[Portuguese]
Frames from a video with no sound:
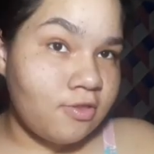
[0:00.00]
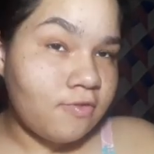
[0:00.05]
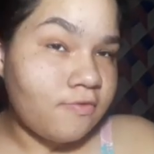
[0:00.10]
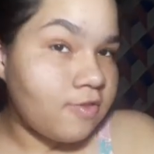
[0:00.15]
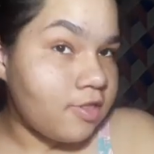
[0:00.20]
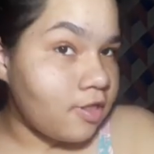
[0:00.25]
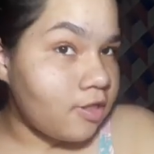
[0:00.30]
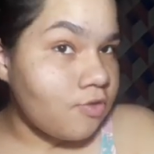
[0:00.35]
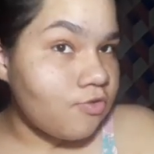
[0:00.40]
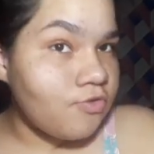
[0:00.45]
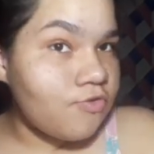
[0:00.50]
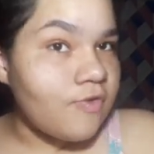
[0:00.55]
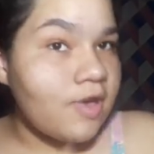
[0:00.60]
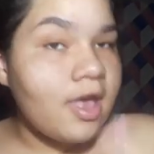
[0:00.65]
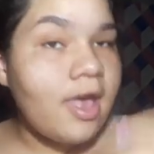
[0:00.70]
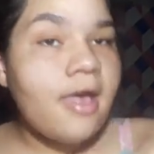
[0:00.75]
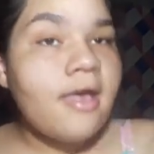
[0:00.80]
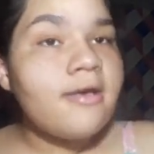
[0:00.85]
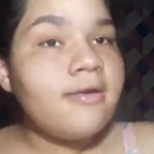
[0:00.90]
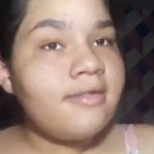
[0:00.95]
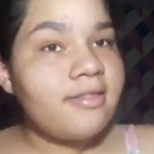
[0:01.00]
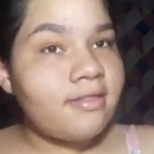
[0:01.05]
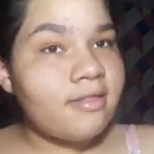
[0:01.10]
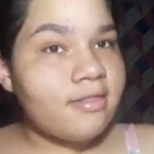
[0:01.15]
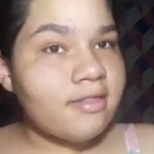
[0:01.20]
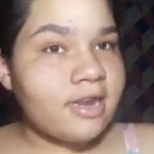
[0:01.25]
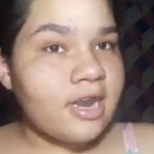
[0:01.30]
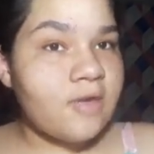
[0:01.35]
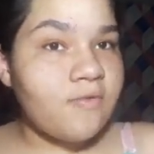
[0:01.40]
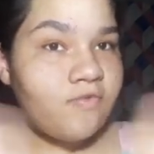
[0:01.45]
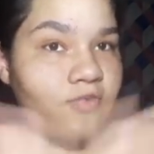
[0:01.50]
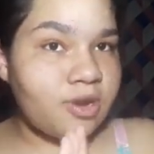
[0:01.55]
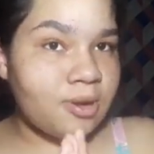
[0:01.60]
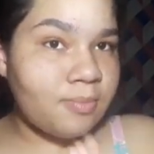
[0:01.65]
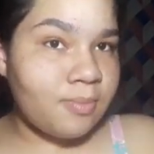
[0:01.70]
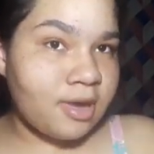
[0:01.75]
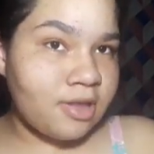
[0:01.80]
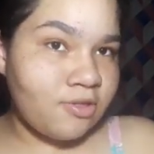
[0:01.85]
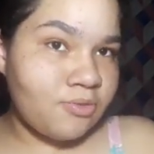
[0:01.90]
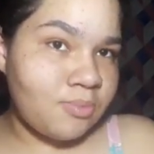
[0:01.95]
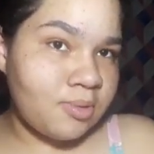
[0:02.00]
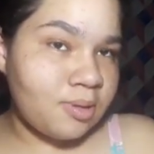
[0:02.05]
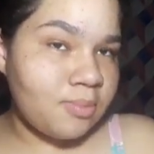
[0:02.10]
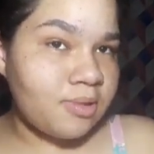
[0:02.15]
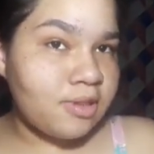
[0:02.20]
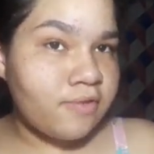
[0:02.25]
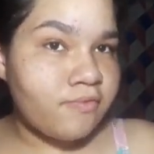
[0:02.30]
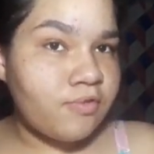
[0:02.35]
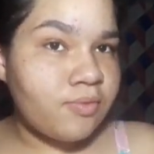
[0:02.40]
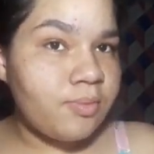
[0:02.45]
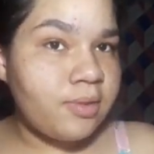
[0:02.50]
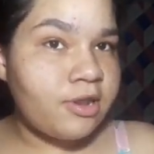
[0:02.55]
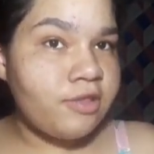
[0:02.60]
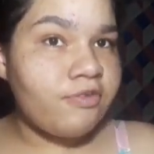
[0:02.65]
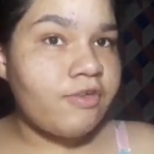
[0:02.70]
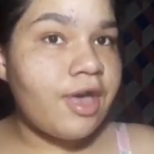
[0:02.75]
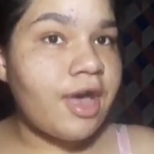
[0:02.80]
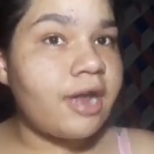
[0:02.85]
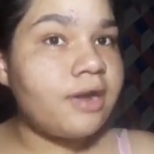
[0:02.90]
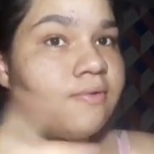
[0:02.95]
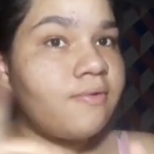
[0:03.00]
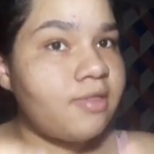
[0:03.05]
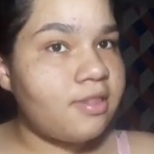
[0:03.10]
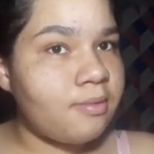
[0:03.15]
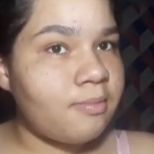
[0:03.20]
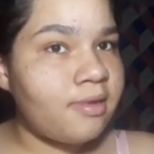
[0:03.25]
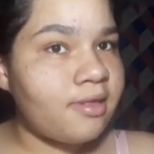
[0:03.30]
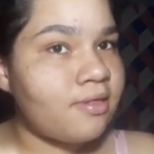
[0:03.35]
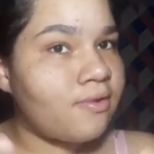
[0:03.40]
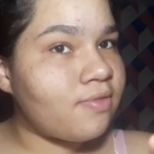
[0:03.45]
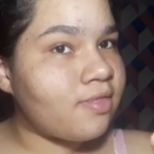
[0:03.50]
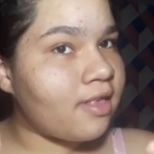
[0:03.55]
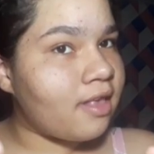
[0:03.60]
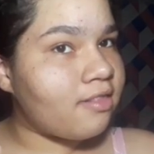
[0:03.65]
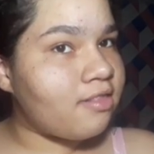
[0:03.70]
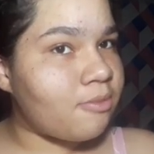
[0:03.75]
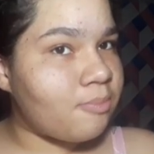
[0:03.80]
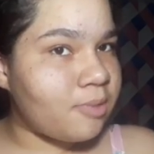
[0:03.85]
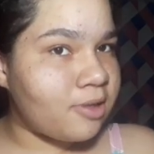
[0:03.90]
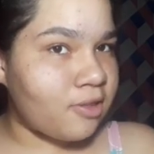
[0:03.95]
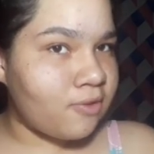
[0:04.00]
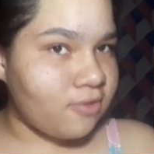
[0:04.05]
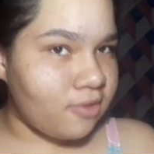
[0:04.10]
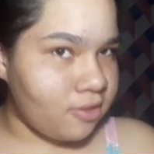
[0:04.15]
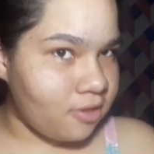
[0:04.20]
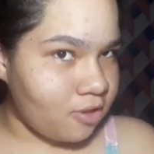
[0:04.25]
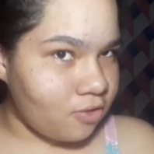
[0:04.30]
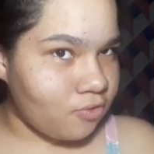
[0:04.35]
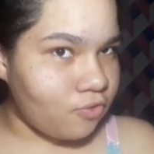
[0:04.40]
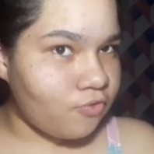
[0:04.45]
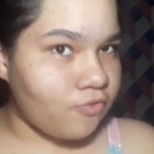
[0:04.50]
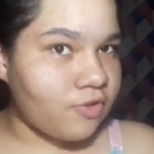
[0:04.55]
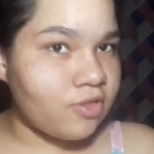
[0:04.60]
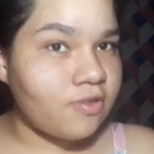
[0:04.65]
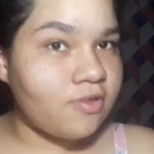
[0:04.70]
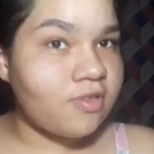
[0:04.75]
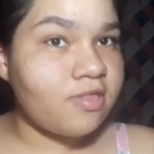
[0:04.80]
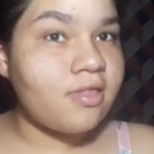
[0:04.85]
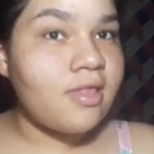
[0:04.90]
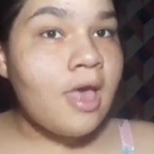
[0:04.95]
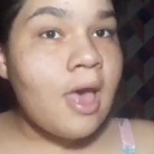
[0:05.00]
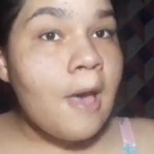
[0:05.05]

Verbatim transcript: Se você não tiver, se inscreve, vira mais um membro da família diário e também não esquece de apertar o sininho das notificações